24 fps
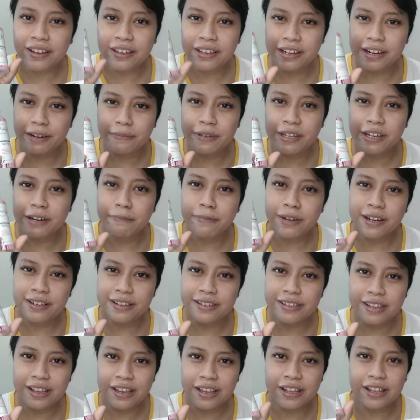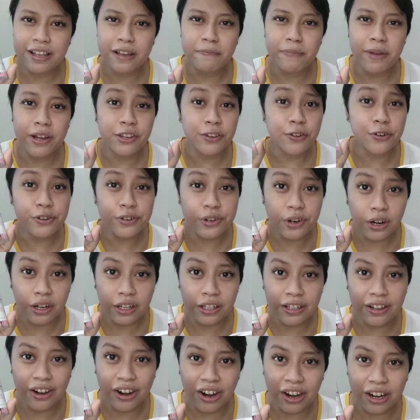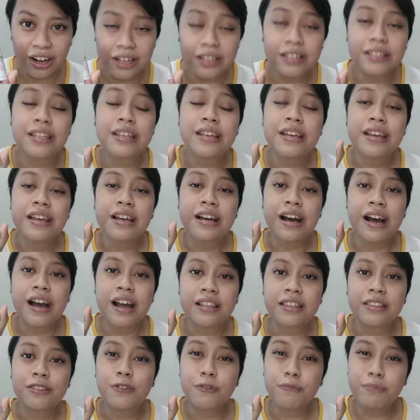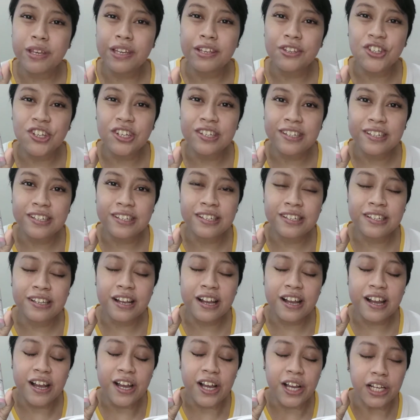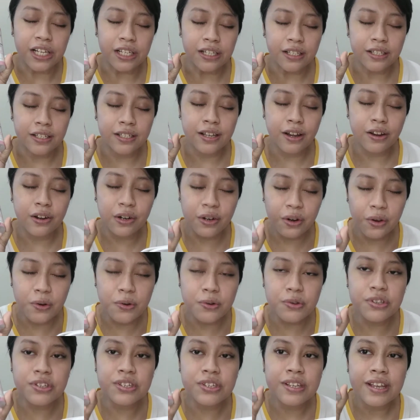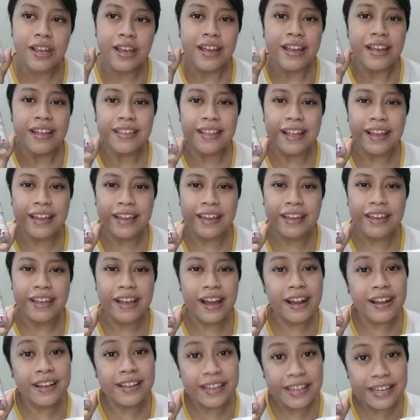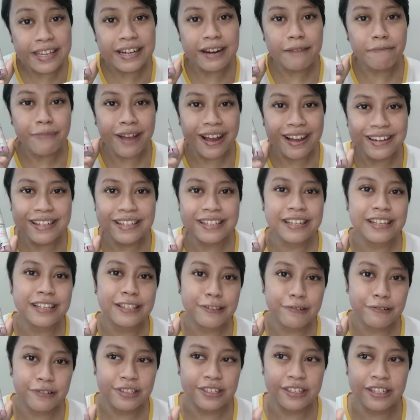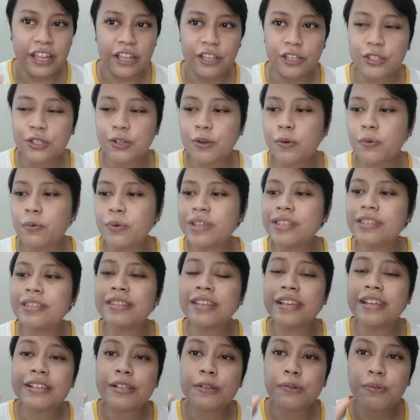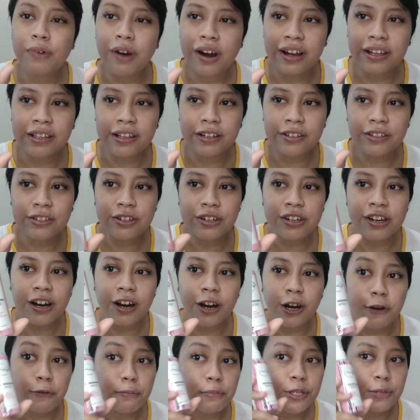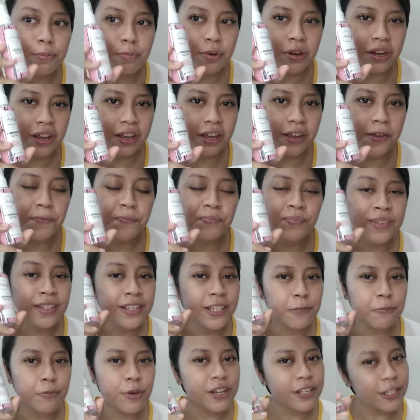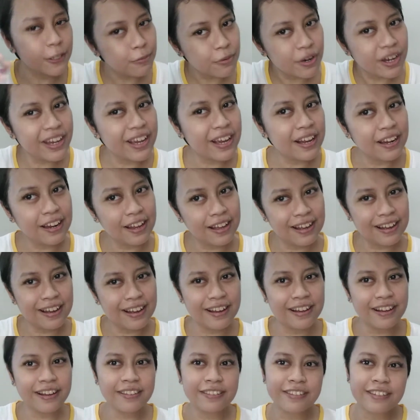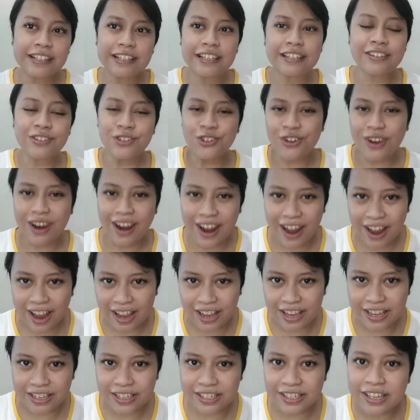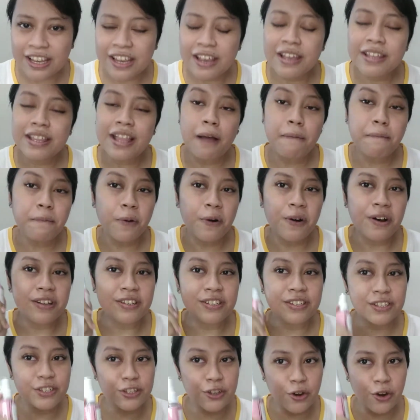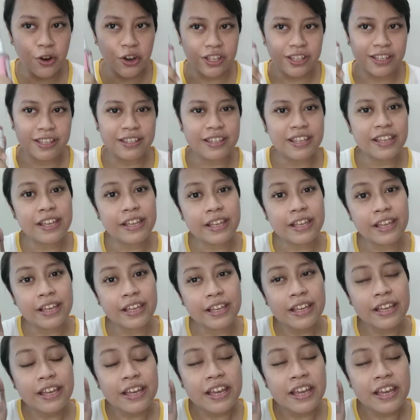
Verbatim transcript: ang hirap-hirap alisin kapag yung roll-on at dumikit siya sa, sa, sa clothes. Eh, ang hirap alisin ng stain. So, with this one, underarm spray, spray-spray ka lang until it dries. Tapos, yon hindi